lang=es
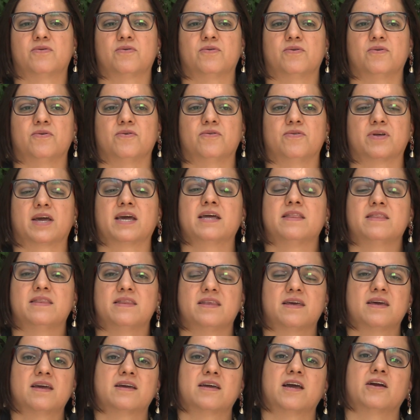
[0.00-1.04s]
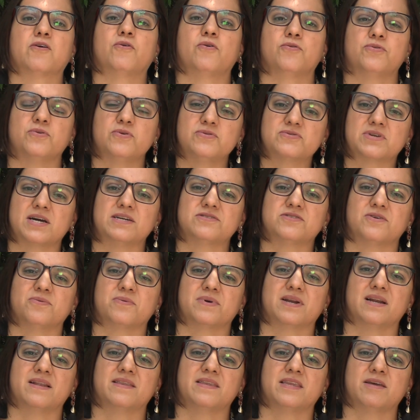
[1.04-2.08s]
con gente que conozca
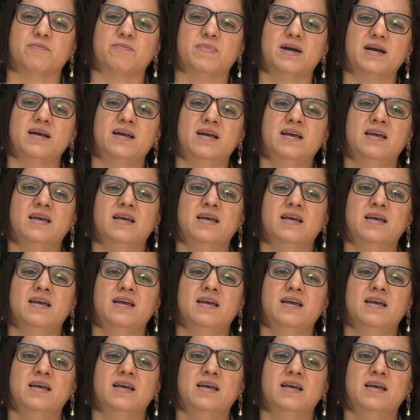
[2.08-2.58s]
sobre el tema